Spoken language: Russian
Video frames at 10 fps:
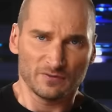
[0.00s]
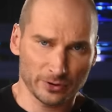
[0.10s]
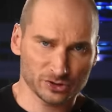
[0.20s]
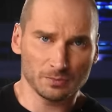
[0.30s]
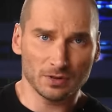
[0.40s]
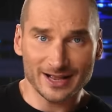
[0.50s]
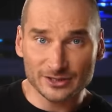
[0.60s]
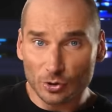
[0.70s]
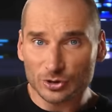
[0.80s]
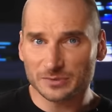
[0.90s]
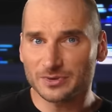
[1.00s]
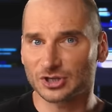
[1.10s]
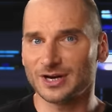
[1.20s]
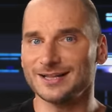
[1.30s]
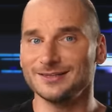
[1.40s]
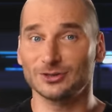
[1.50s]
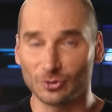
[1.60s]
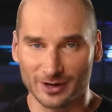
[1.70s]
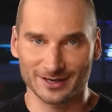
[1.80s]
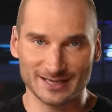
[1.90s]
Впрочем, молодежи мешает не
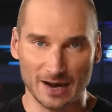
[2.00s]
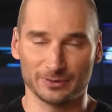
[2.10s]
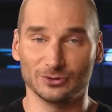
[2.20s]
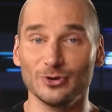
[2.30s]
только Запад,